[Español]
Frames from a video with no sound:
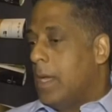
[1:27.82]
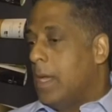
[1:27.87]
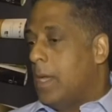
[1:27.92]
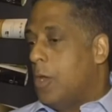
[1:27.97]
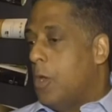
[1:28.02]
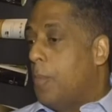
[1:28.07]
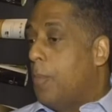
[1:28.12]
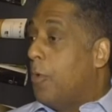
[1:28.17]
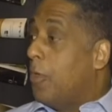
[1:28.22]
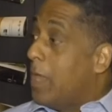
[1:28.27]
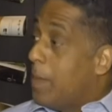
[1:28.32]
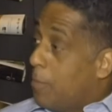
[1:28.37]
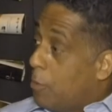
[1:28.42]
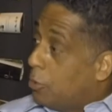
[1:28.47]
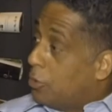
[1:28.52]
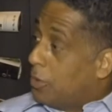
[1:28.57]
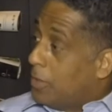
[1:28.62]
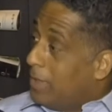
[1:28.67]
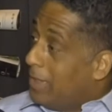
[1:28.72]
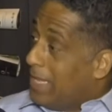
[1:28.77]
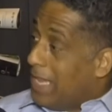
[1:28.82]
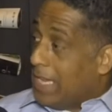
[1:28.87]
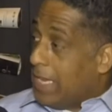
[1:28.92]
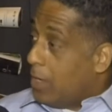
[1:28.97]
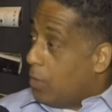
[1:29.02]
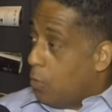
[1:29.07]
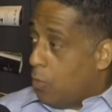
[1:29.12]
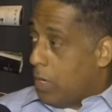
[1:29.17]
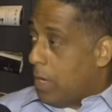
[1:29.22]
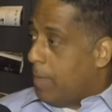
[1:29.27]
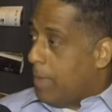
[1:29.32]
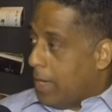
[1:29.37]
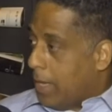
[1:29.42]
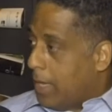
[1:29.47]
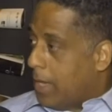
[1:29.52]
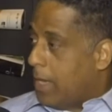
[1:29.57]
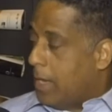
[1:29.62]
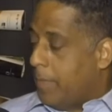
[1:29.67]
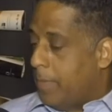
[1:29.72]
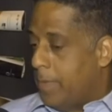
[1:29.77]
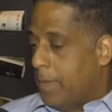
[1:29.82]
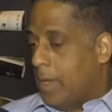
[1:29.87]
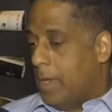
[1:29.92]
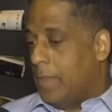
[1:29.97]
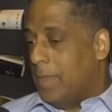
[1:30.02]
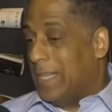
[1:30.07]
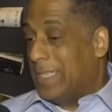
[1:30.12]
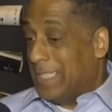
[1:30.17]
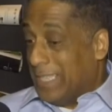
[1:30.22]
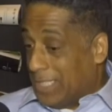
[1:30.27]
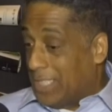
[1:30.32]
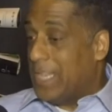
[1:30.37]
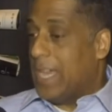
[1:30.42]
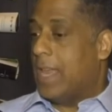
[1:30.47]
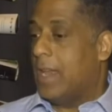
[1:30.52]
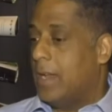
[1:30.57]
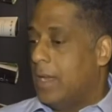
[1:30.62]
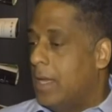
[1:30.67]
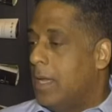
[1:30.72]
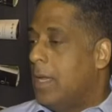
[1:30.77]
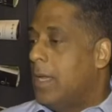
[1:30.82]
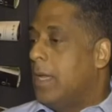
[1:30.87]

eh, no podemos de ninguna manera desechar